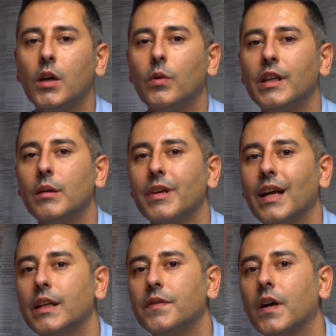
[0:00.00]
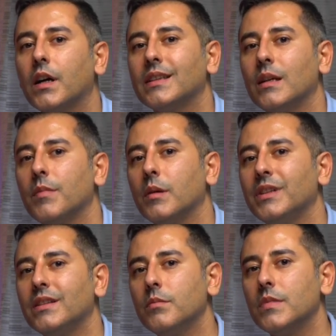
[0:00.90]
وإنما نحن فقط لما
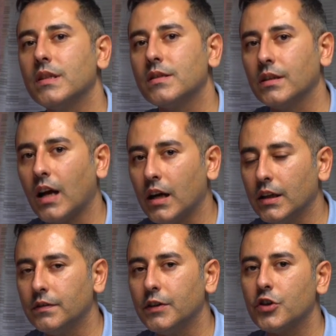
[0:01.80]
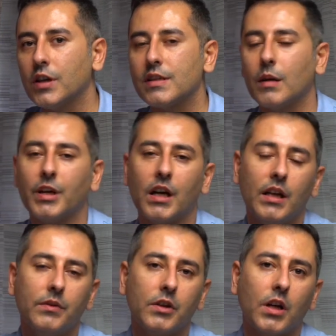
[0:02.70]
بيتم استدعائنا في شخص عم
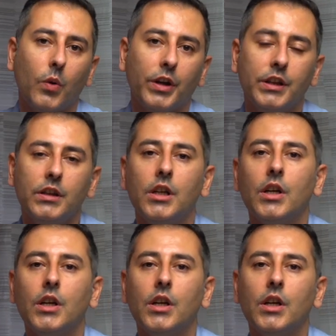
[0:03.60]
بيخالف القوانين